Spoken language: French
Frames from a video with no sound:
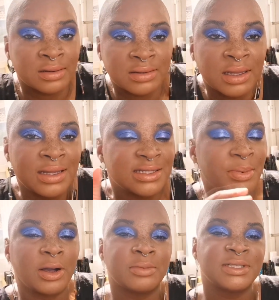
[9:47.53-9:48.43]
Euh, c'est
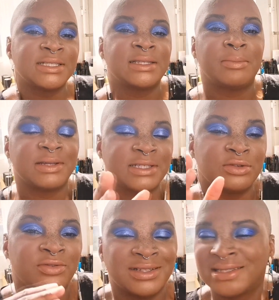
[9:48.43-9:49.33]
pas comme si c'était passé
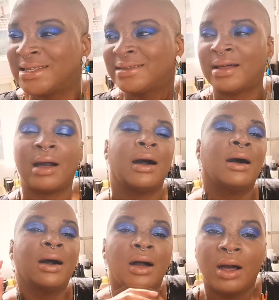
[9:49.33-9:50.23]
de 27
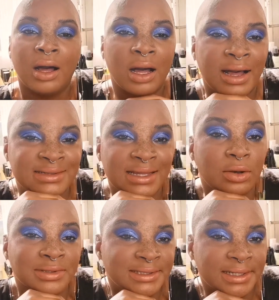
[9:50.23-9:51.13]
à, à
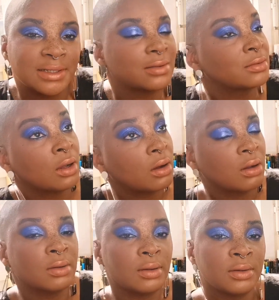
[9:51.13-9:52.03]
55. Non, non,
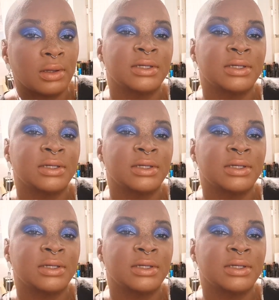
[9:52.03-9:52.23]
non.